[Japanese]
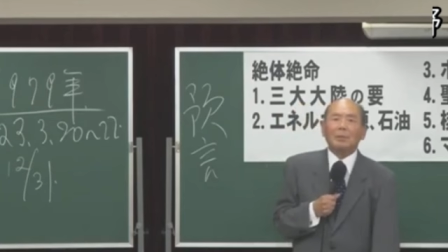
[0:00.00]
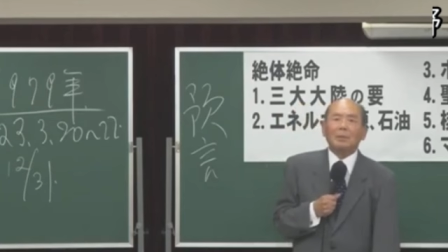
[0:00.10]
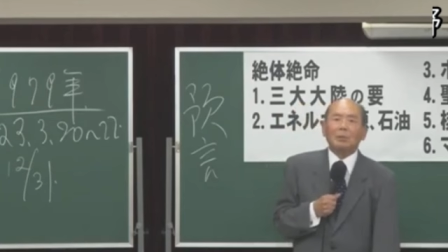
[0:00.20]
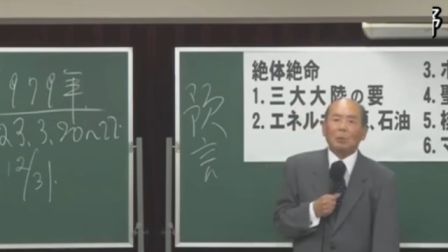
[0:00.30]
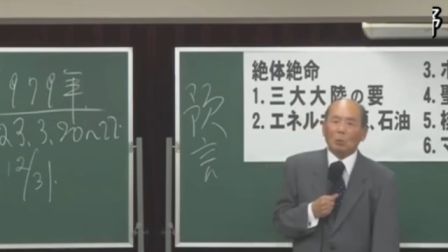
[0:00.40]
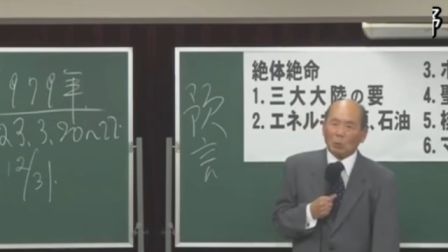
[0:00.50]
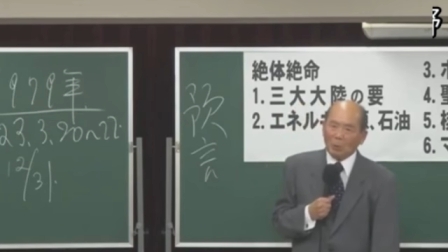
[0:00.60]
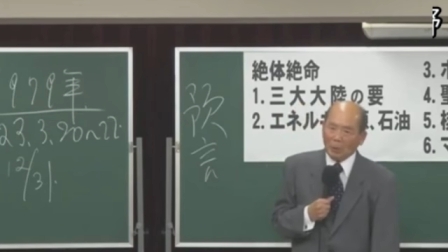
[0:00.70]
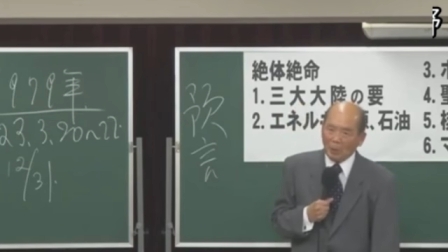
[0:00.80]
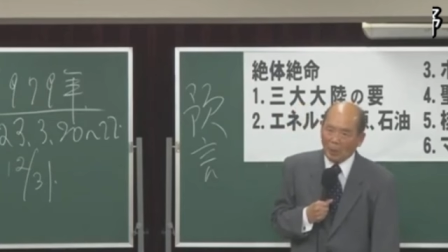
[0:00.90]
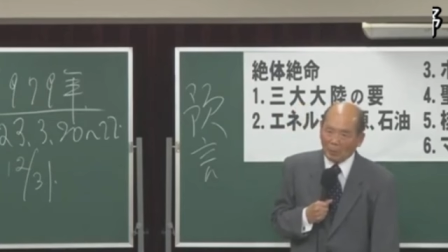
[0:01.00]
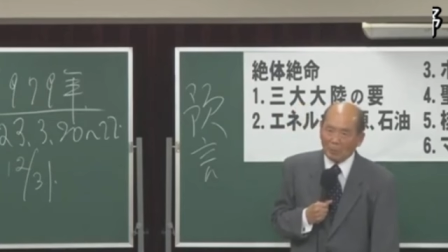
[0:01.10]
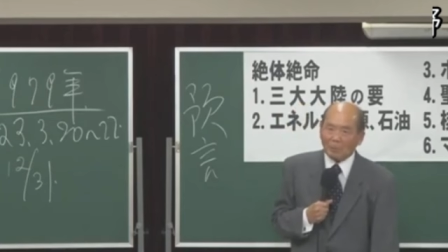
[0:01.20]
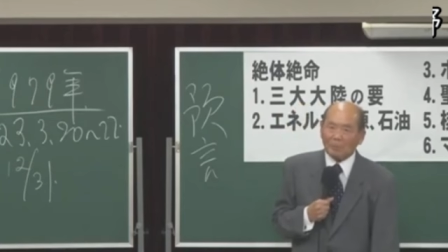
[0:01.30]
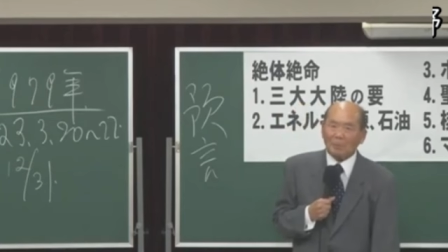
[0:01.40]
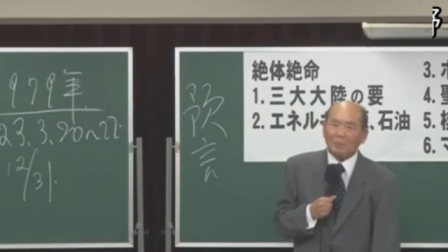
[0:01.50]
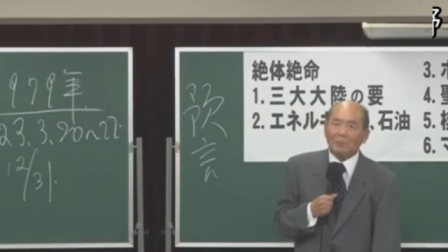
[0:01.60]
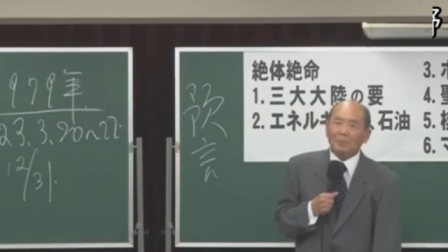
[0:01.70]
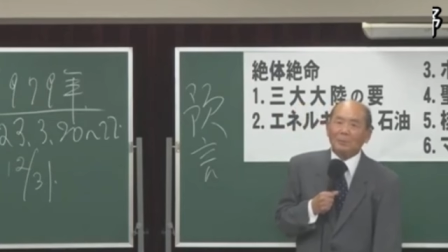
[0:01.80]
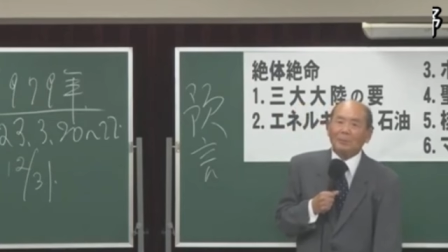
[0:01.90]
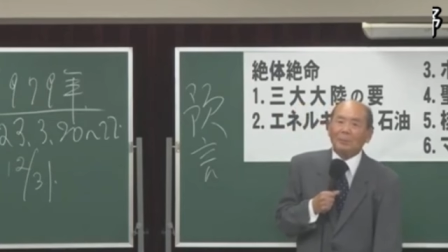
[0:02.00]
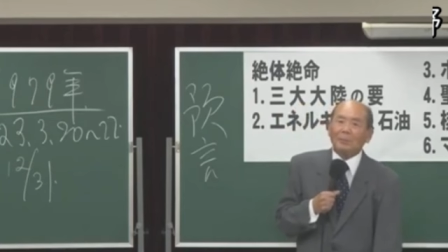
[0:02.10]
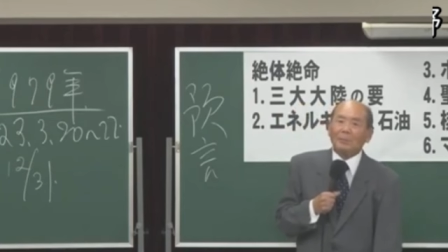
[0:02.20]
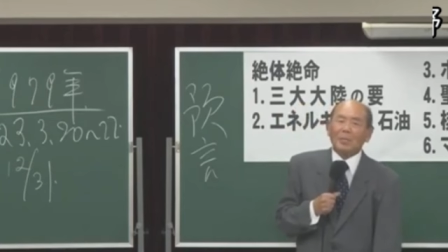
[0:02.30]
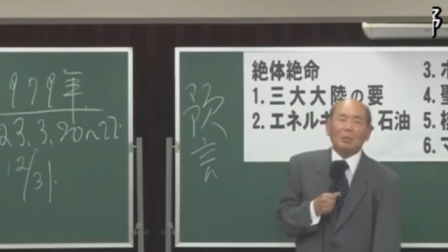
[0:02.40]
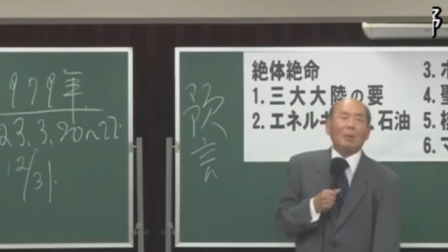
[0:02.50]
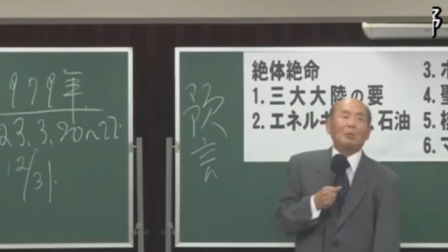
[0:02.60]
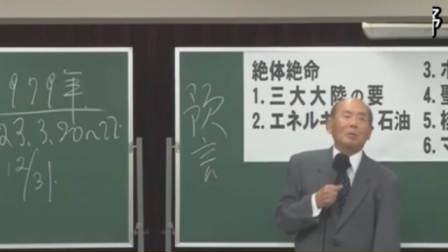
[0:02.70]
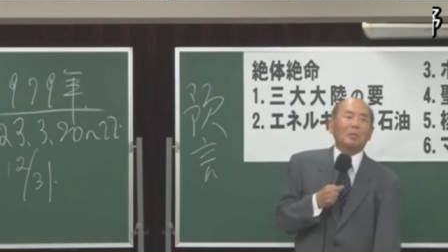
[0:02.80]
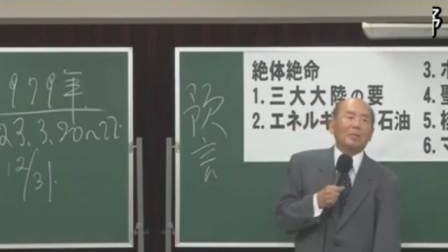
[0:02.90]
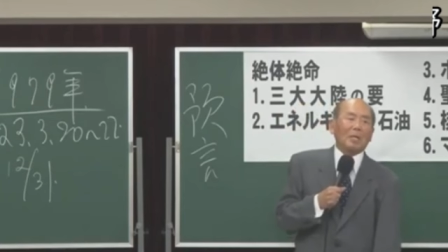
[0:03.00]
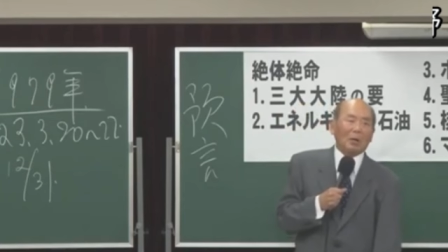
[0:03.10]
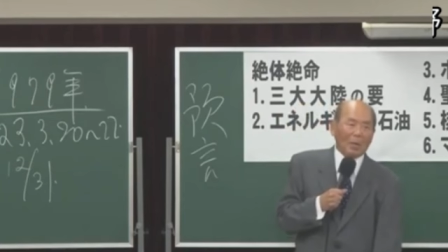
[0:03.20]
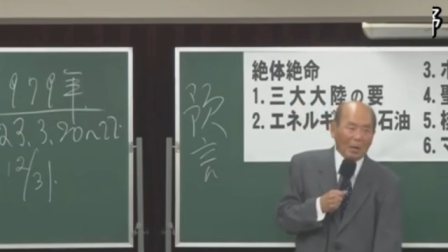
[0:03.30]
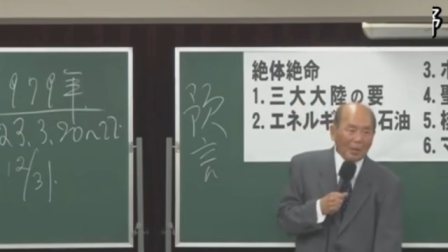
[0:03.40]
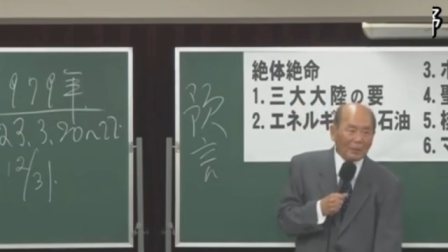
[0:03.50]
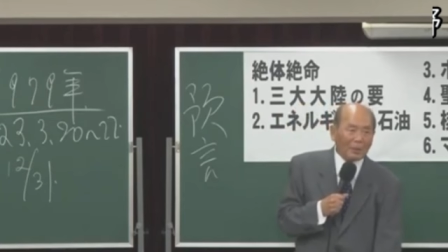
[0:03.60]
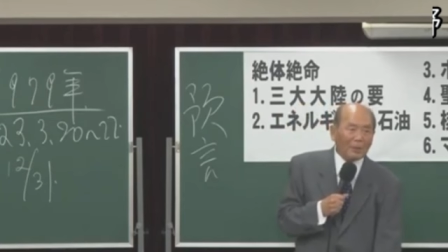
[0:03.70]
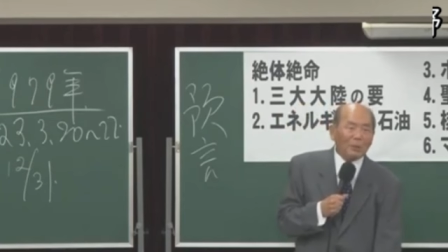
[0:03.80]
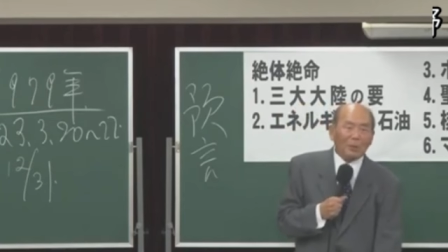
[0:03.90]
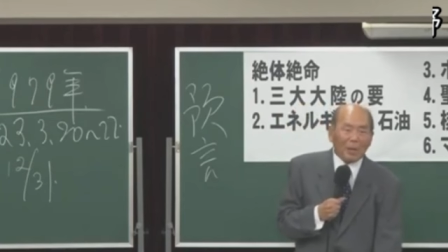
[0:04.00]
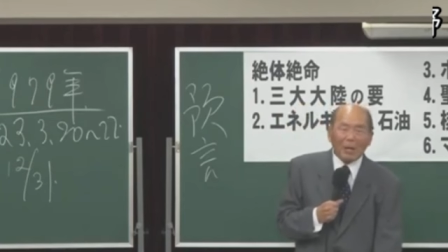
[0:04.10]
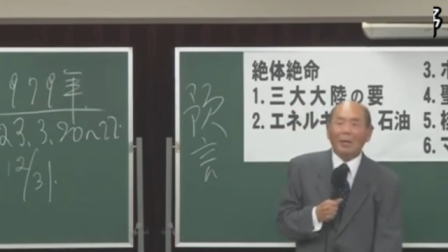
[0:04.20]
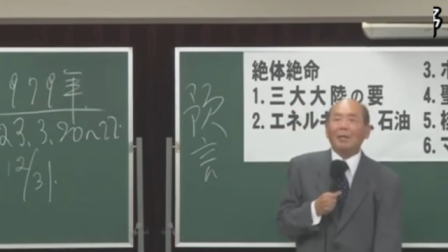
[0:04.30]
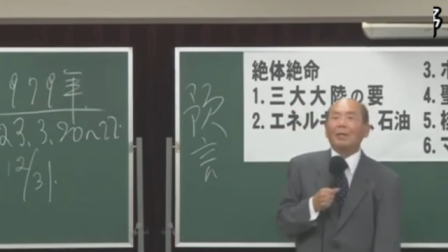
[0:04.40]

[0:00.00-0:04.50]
その通りになるで、しばらくしてさよならって言って、